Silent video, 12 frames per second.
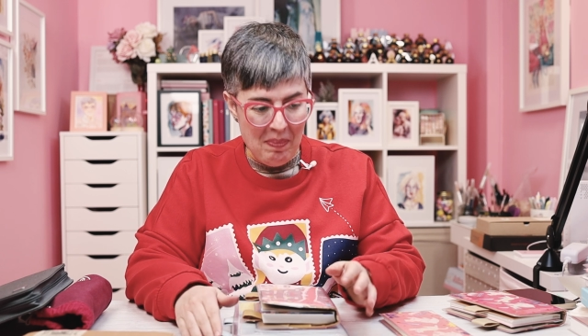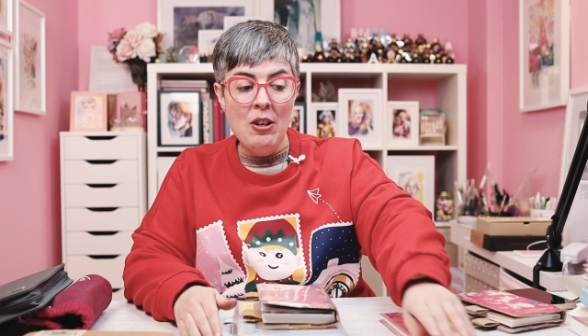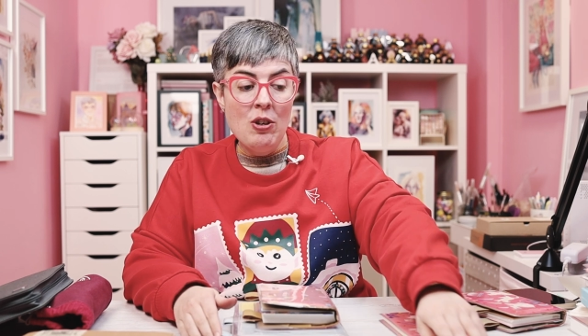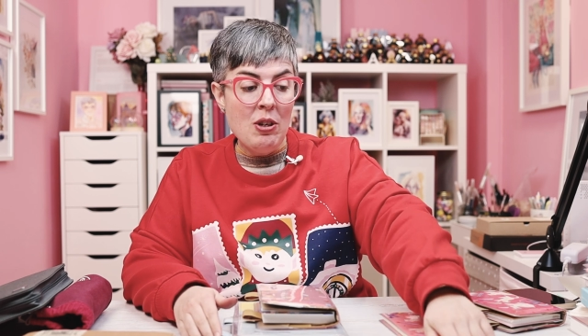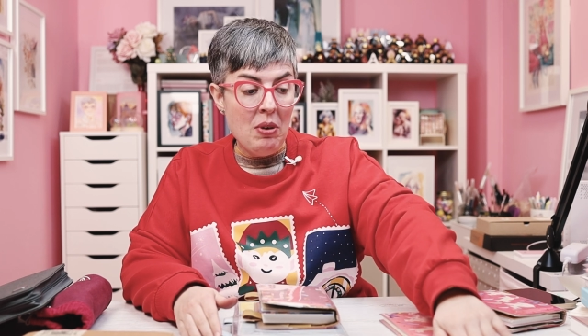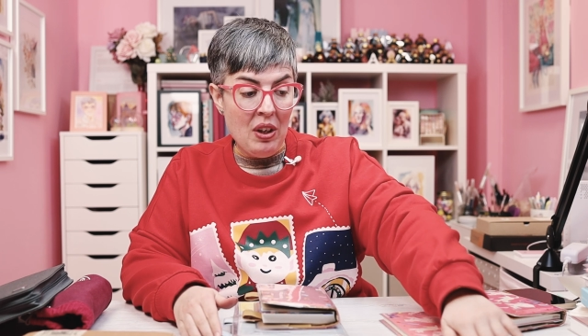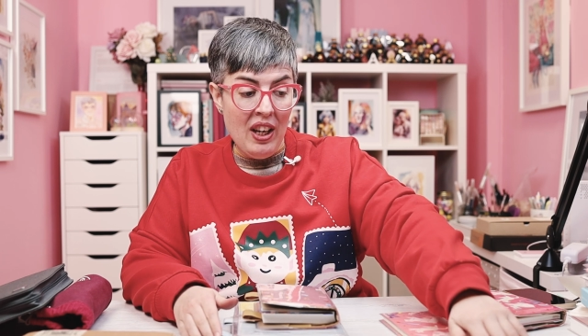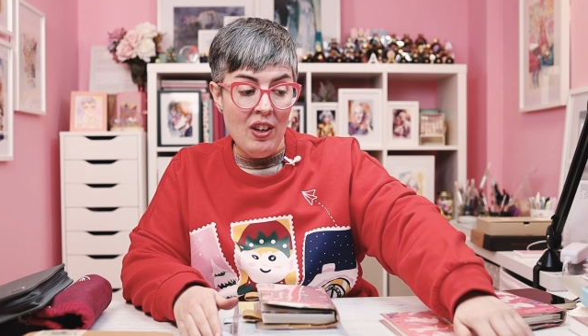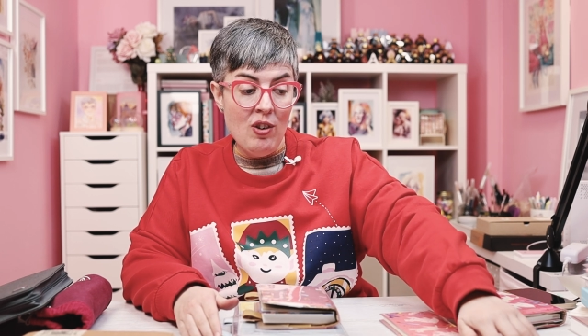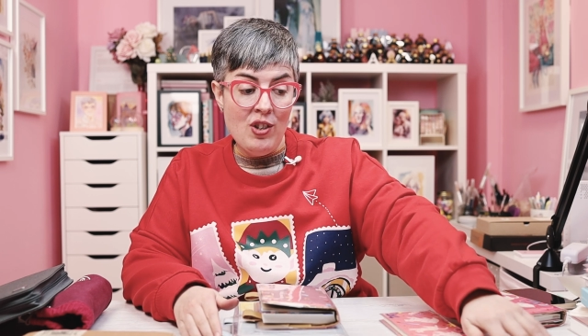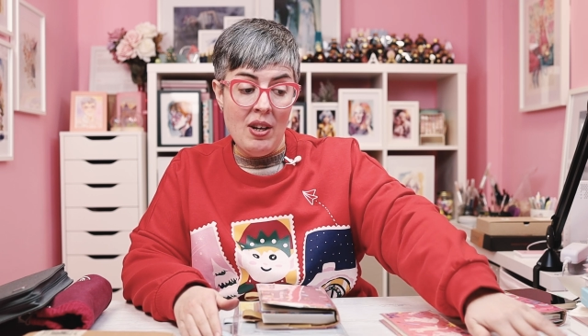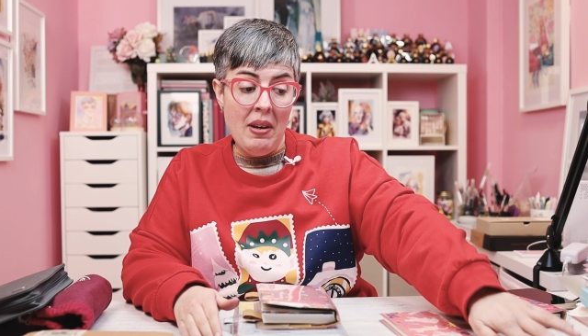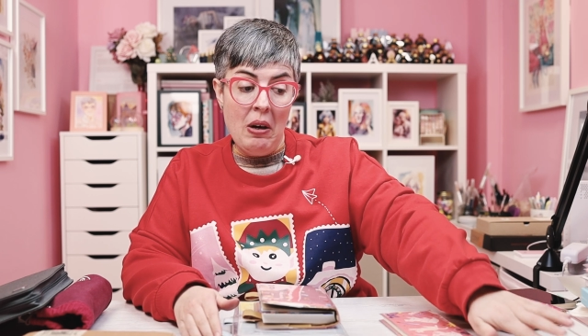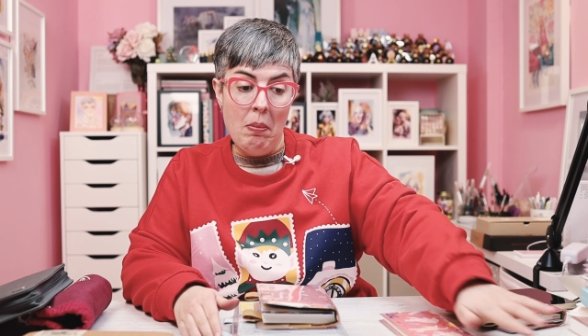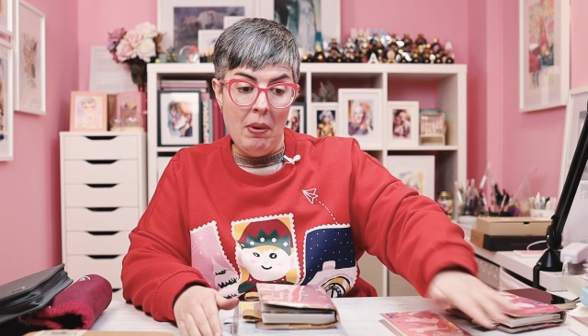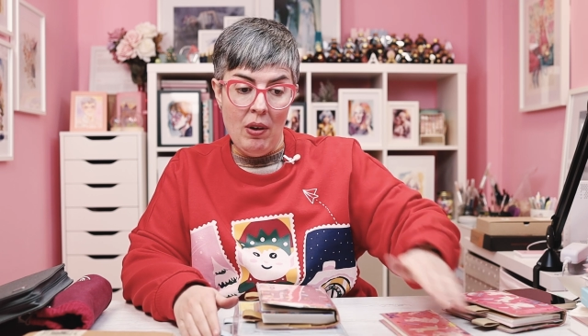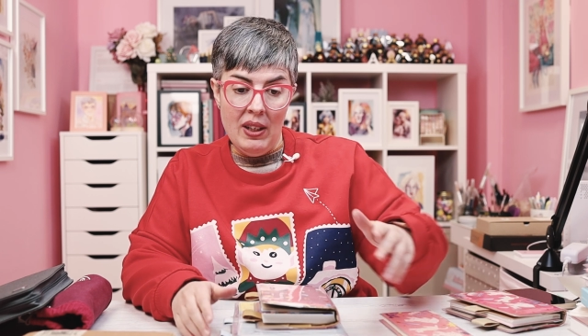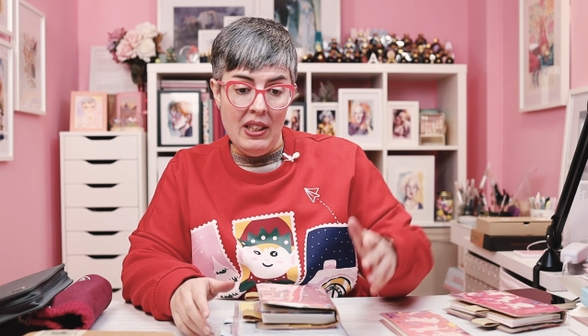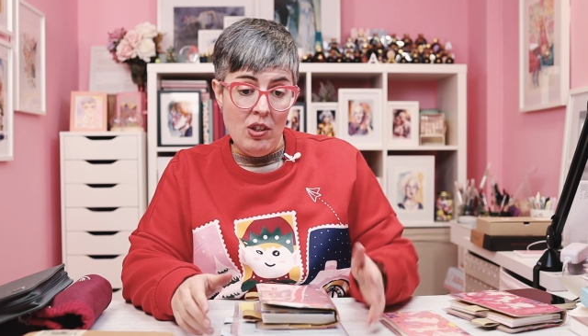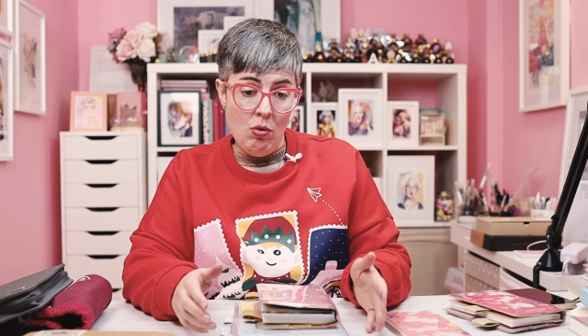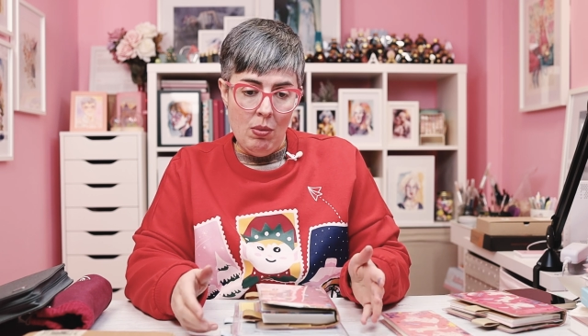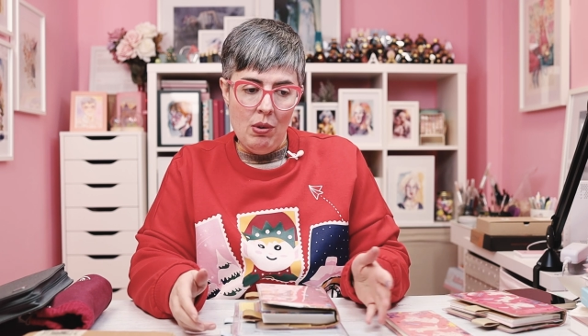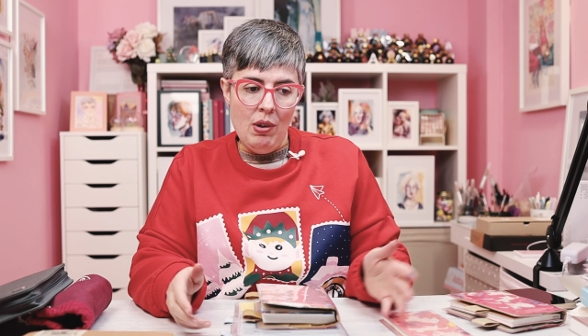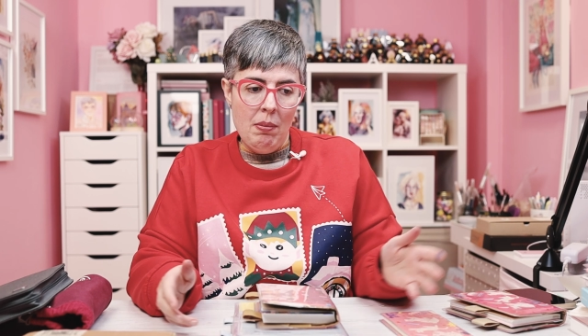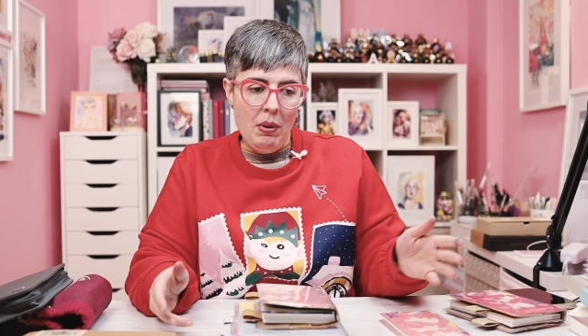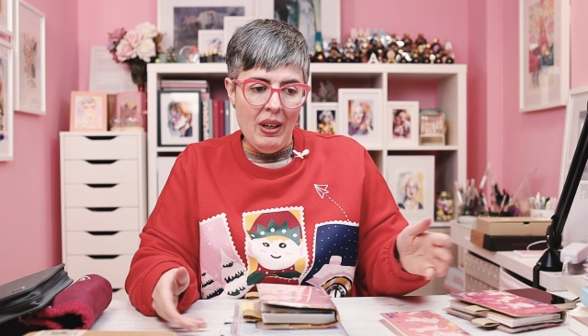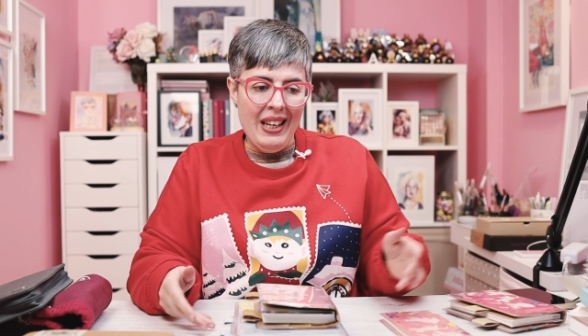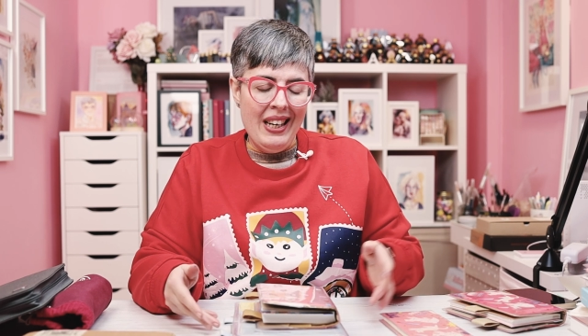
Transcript: Y no sé por qué no los había comprado antes, supongo que porque